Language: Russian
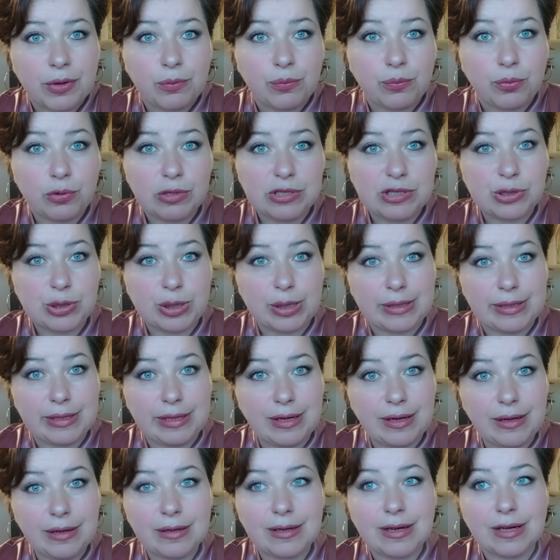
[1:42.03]
по
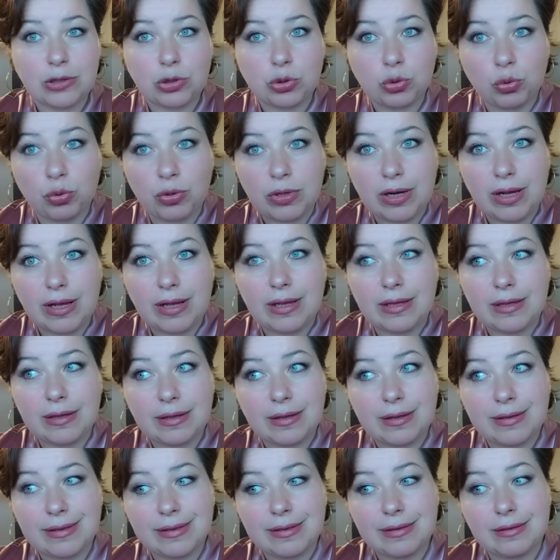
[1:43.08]
стране, которая
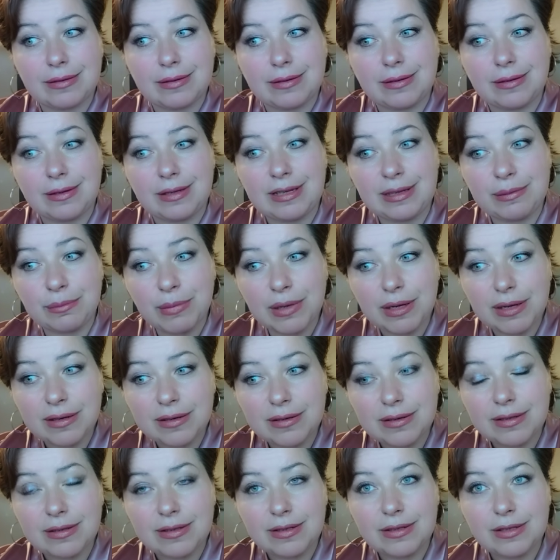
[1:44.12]
им
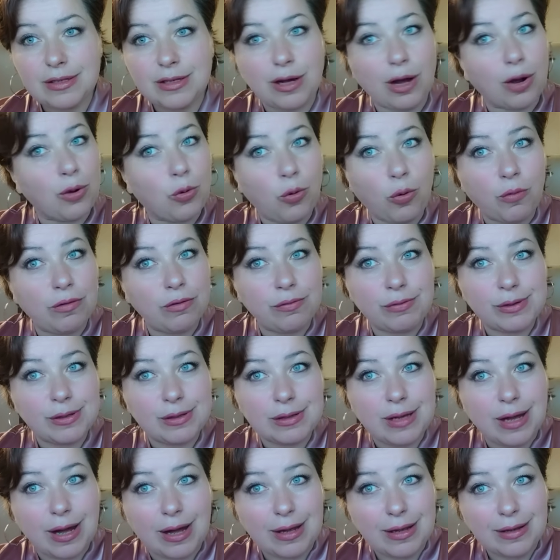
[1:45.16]
никакого
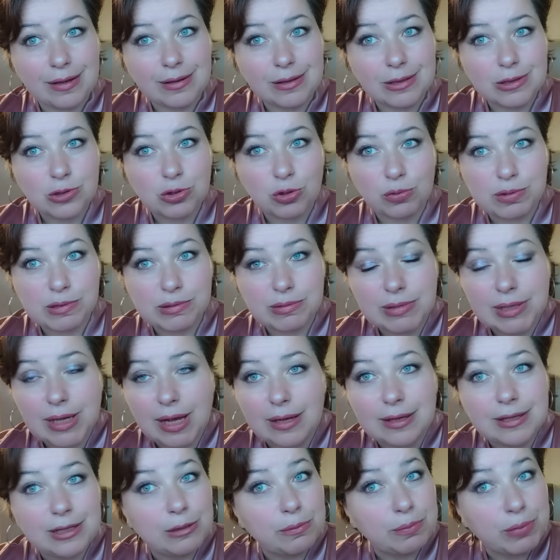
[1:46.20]
вреда, собственно,
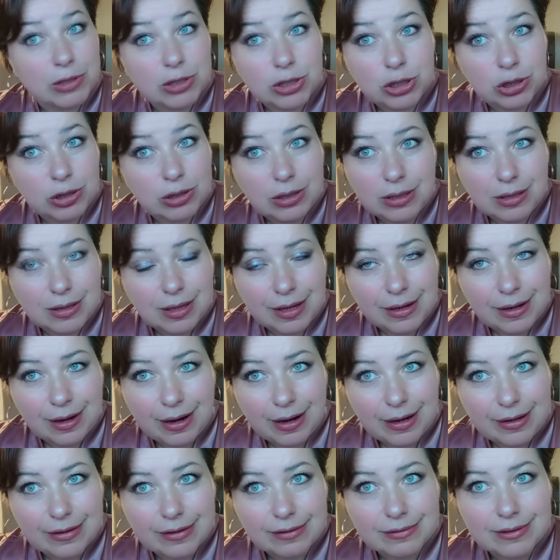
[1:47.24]
не причинила
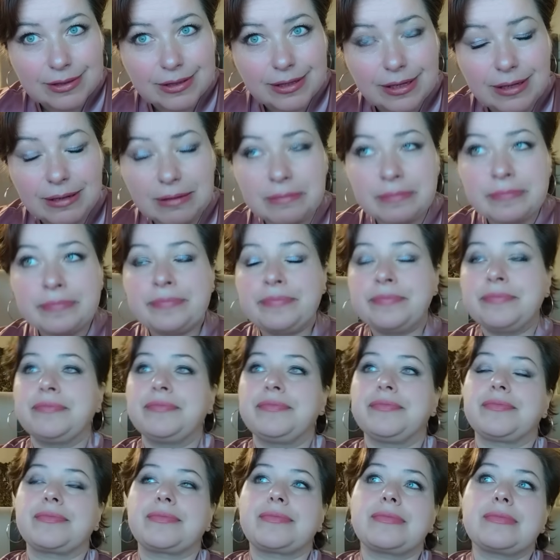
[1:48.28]
реального, да?
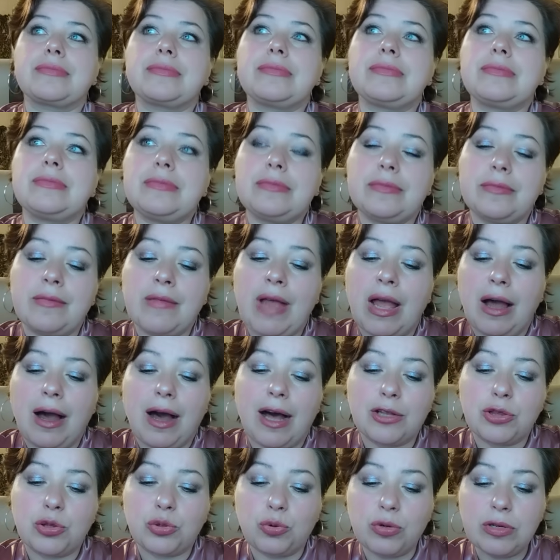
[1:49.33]

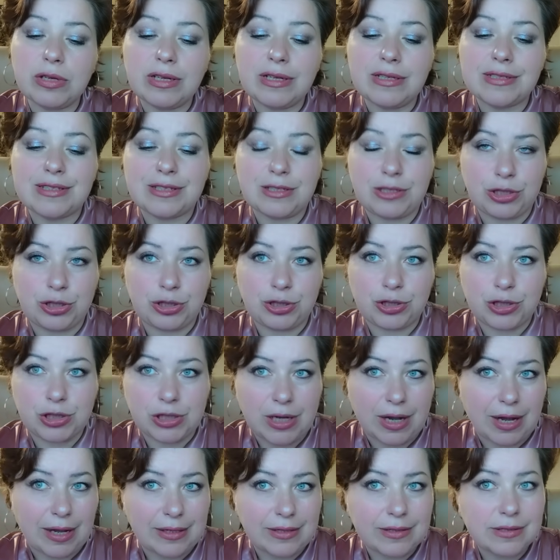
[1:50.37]
а только
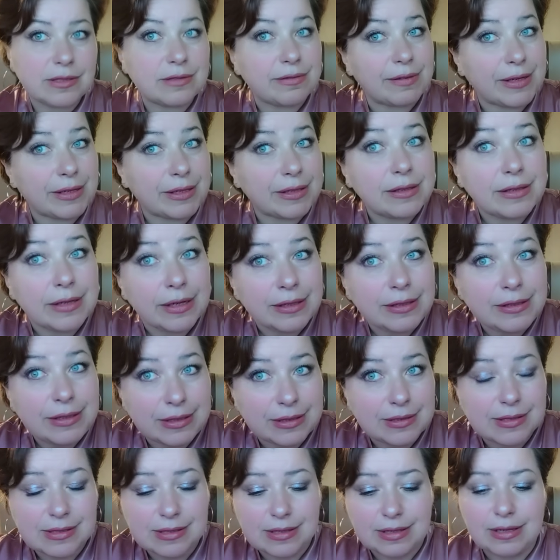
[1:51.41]
защищает свои
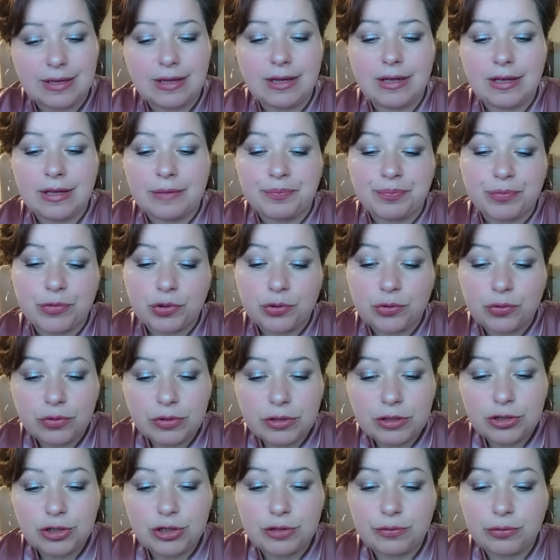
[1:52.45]
границы. Ну,
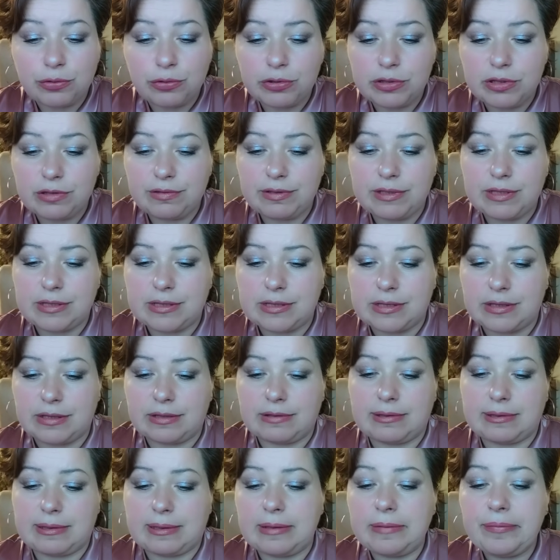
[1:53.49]
ничего
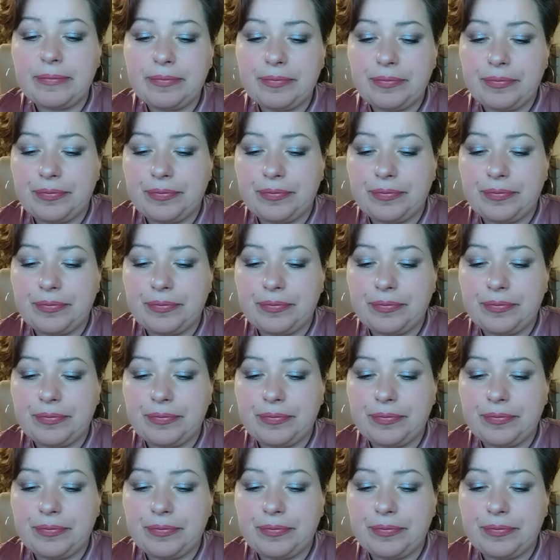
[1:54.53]
удивительного. Да?